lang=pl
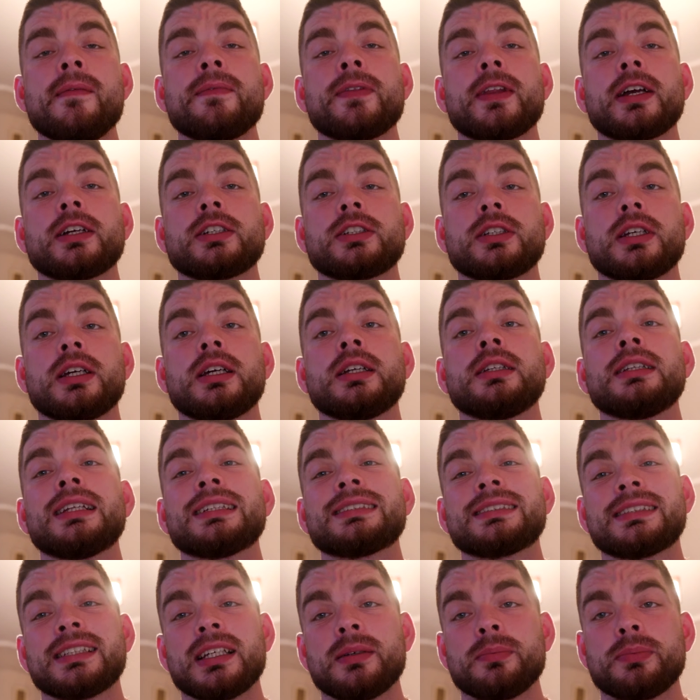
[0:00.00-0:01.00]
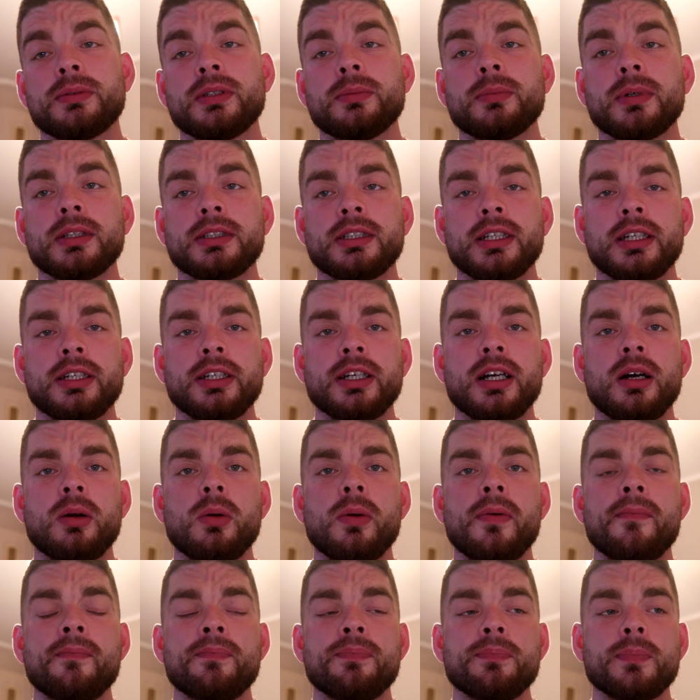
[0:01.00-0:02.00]
Także następny
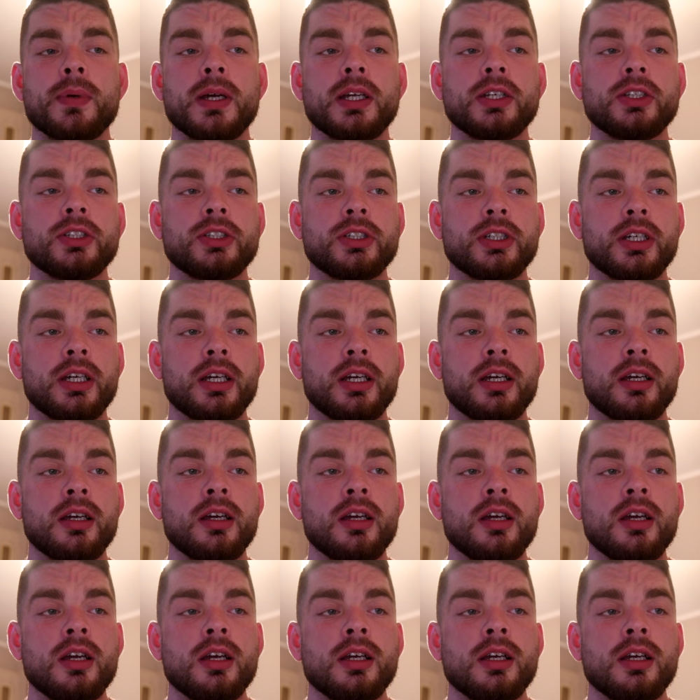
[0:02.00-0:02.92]
materiał będzie